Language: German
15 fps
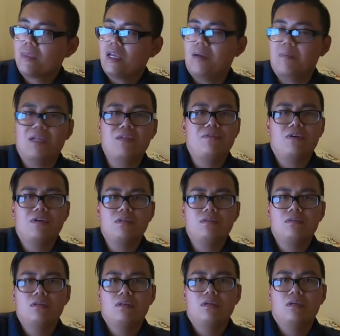am Anfang
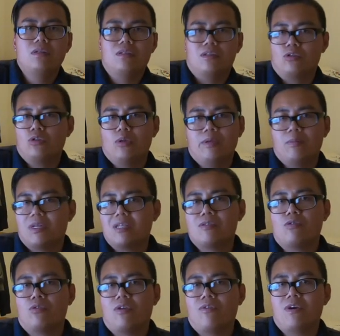Natürlich, man
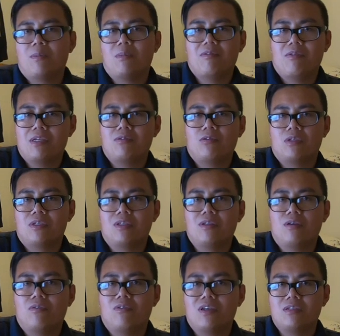ist unerfahren, man weiß noch nicht
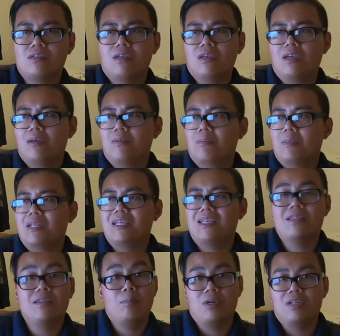genau was. Man
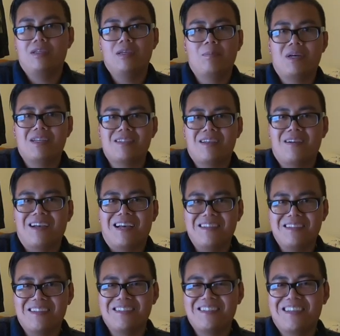interpretiert ein paar Sachen
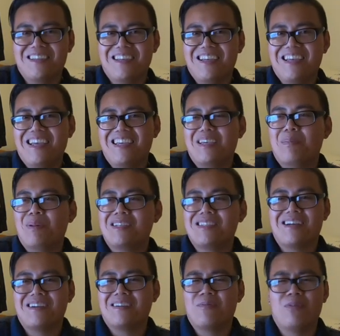anders. Ich habe ein paar
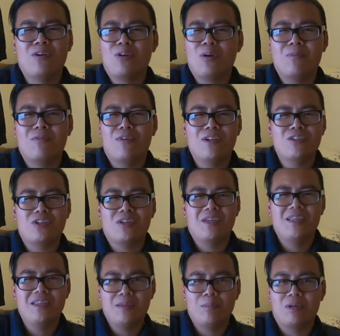Sachen vollkommen falsch
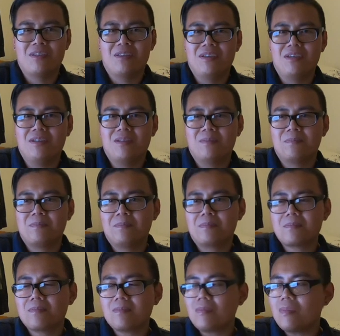interpretiert.
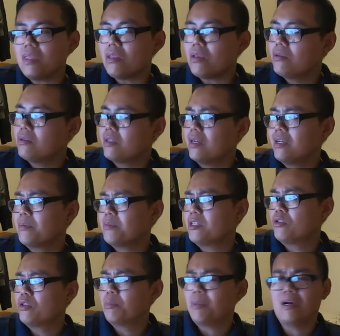Und dann gibt es
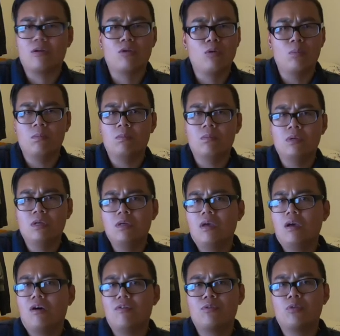natürlich ein paar Gruppen.
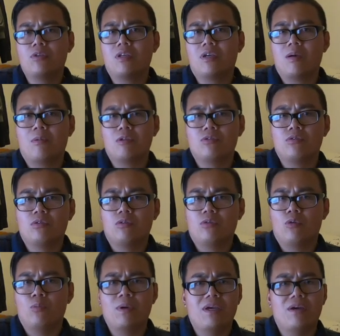Auf Twitter kann man so
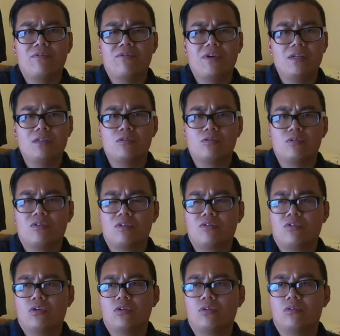OPR-Fails und sowas
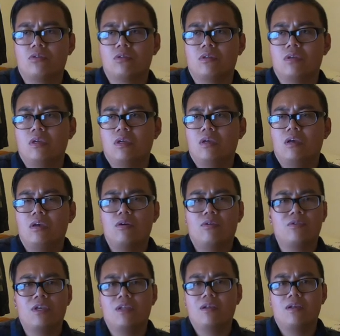folgen. Und
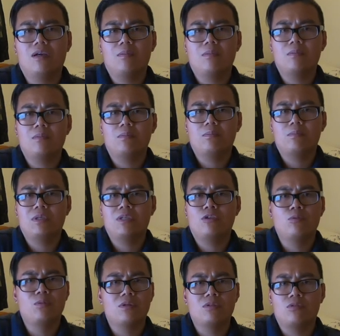auf Telegram bin
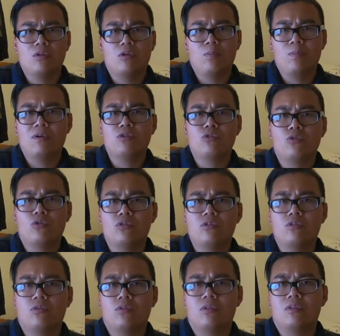ich über so eine Gruppe
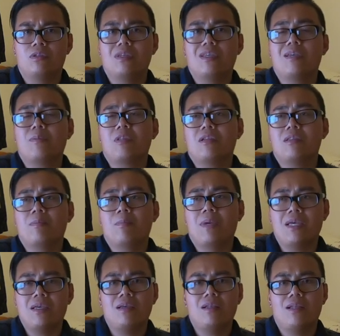gestoßen. Und ich habe da eine
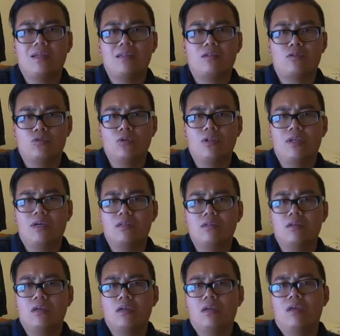Menge gelernt, dazu gelernt,
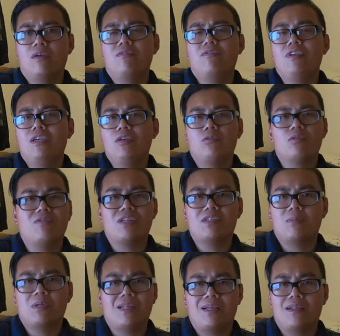wie und
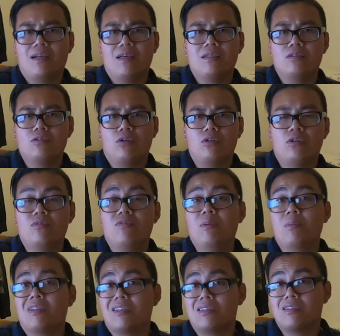was man eingreifen sollte, wie
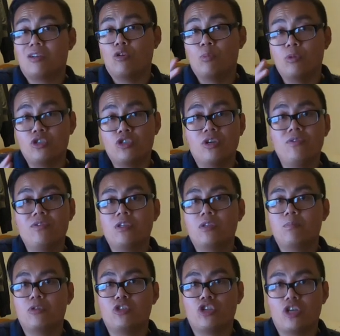man das auch
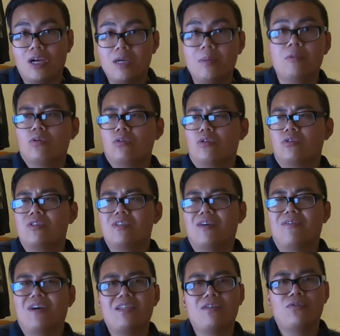beschriftet, beschreibt. Und auch
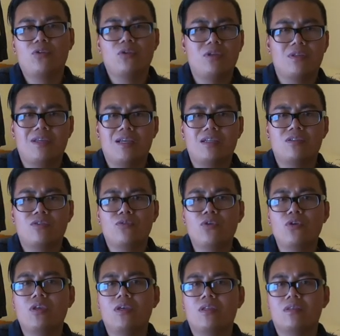dieser weiterführende Text
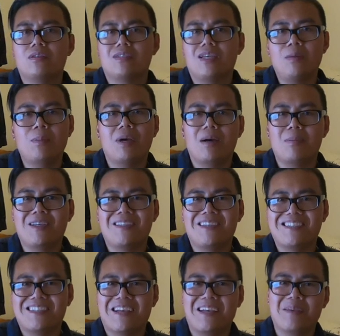für den
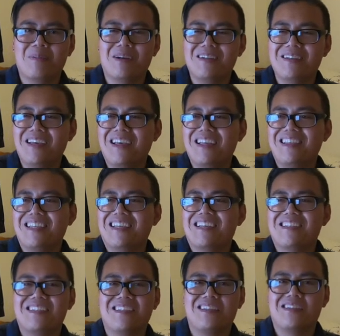Sachbearbeiter, sag ich mal, der,
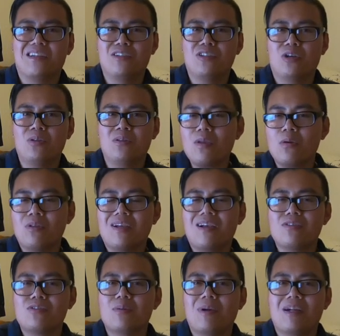der sich das anschaut. Und da
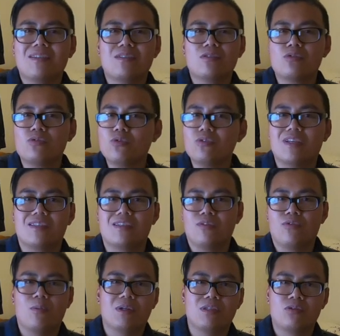kannst du ihm halt
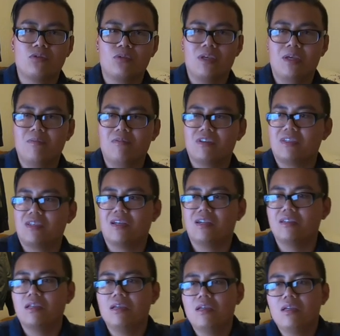Zusatzinformationen geben, was ich
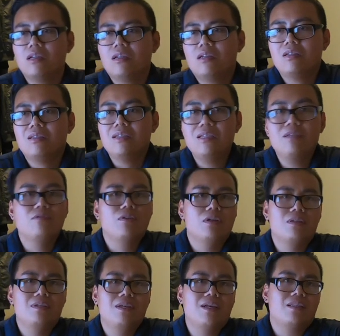halt nicht
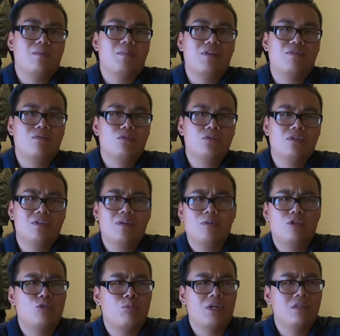direkt am Anfang musste,
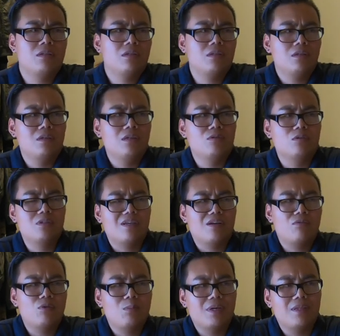dementsprechend, ich würde
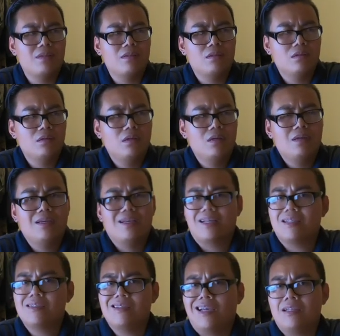sagen, von meinen
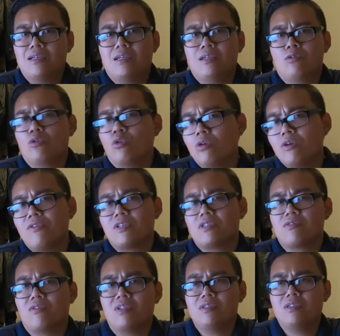ganzen Einreichungen ungefähr
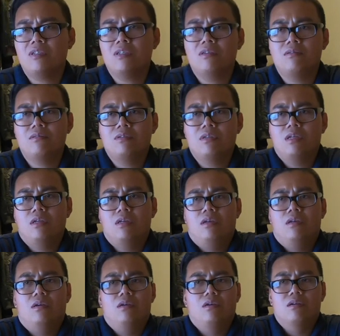20,
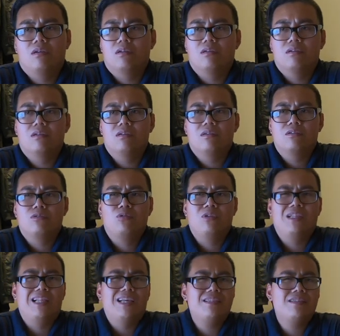äh, so
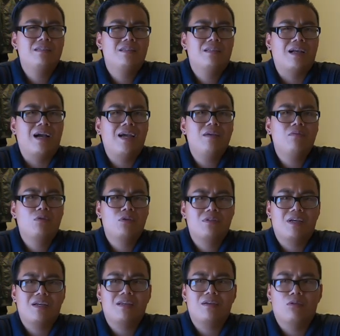die letzten drei, wo ich
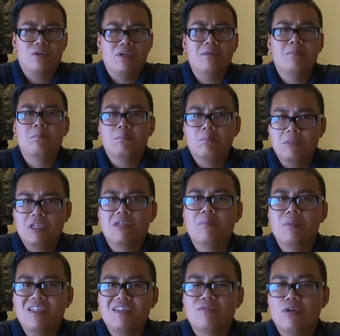sage, okay, mit dem
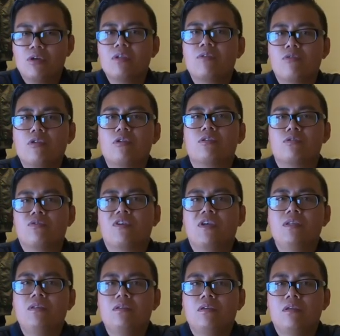bin ich wirklich, wirklich
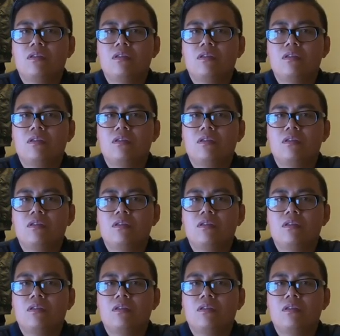zufrieden.